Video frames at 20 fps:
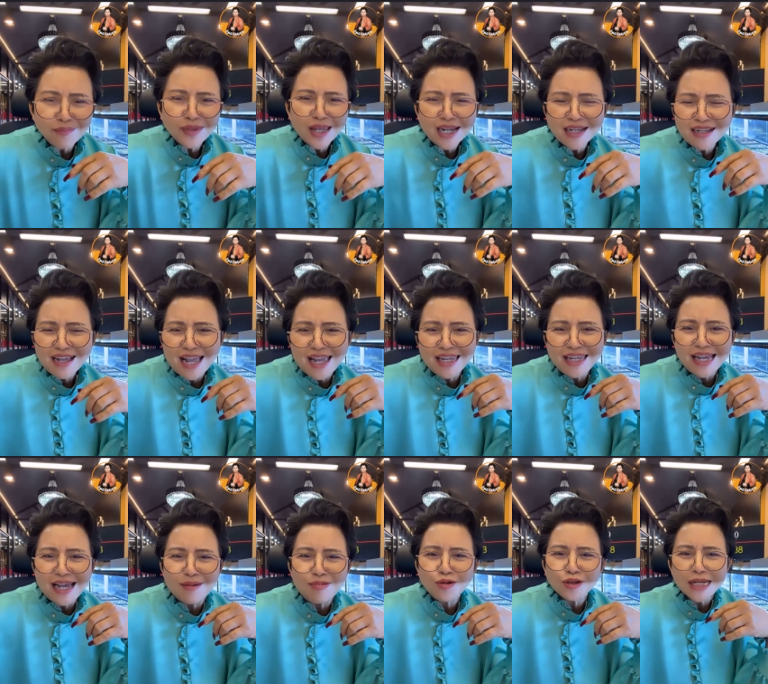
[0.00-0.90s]
ทำยัง
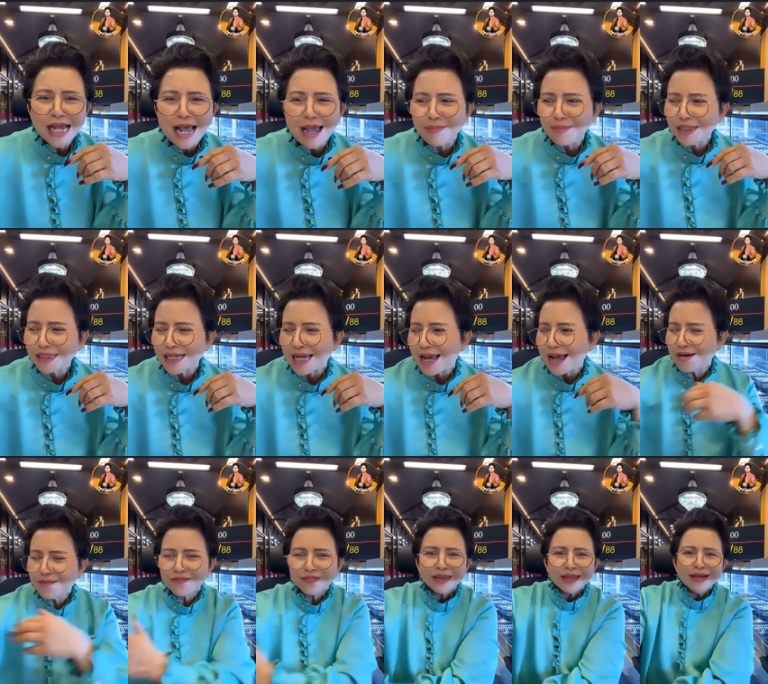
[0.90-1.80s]
ไง อ่ะ ผู้ชายมัน
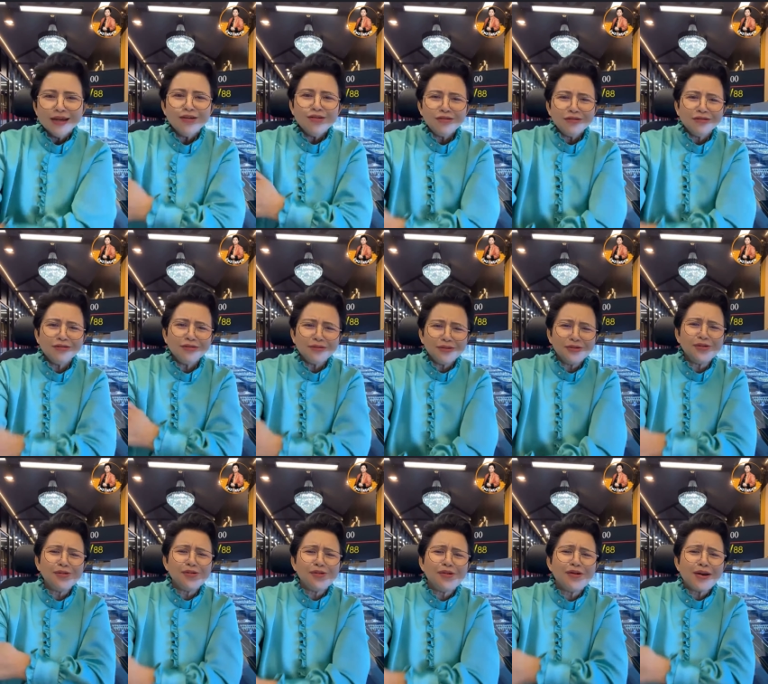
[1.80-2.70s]
จะ
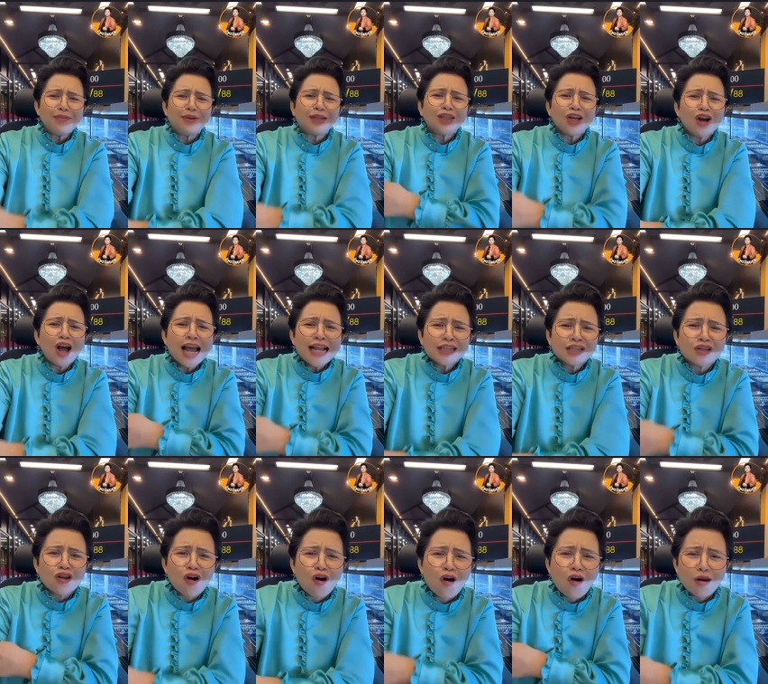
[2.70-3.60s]
โอ้ยมันต้อง
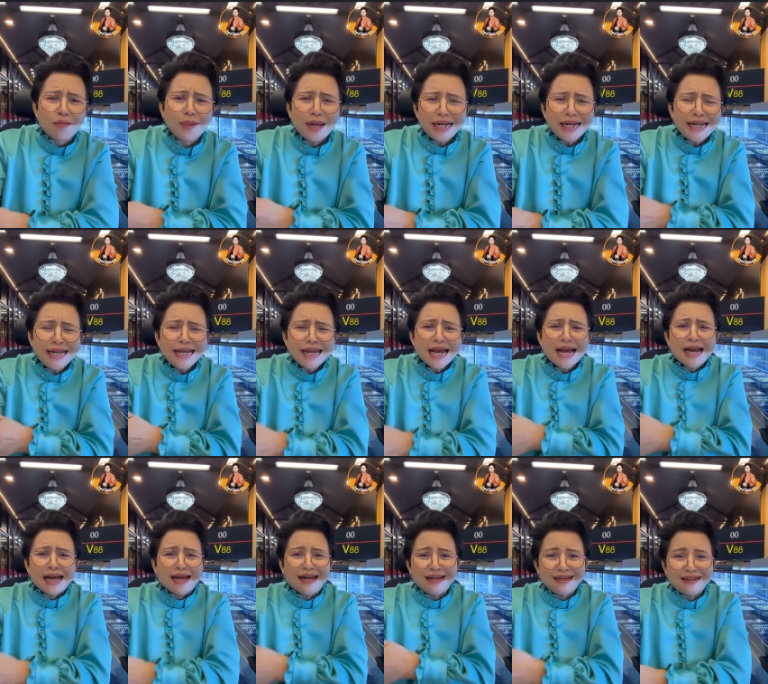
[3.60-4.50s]
ให้สอนไหม
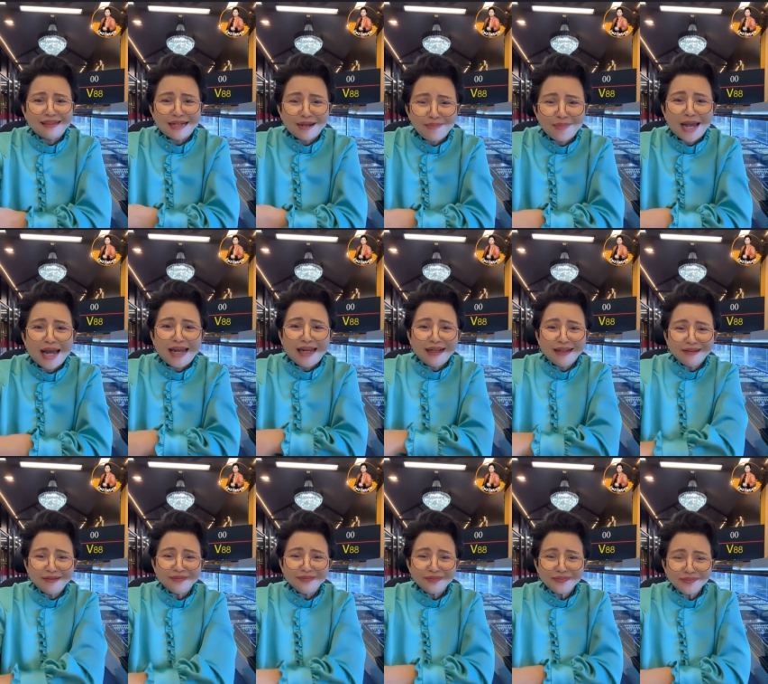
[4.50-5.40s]
เนี่ย ใช่ไหม
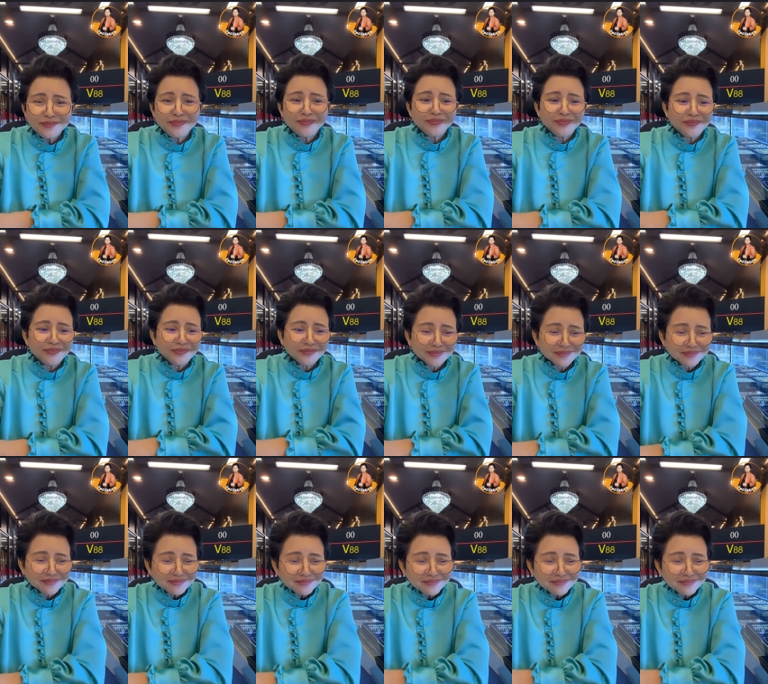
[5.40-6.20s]
อืม